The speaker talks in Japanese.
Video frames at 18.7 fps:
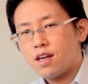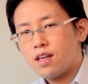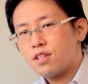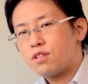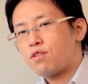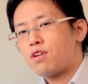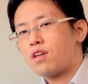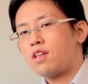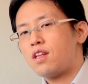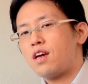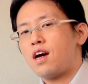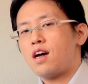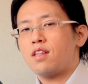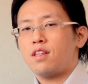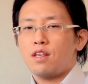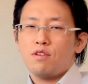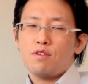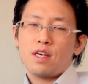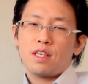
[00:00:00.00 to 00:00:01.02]
それであん
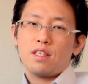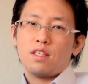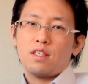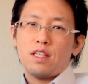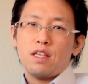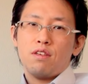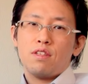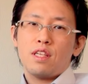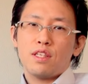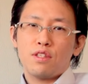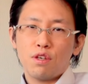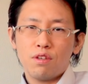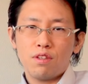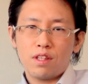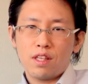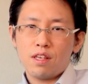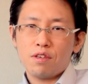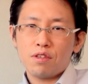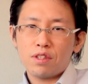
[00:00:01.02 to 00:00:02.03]
た浮気してるで
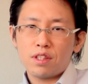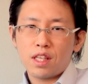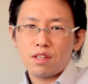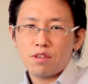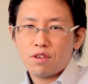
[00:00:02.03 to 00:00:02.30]
しょって言った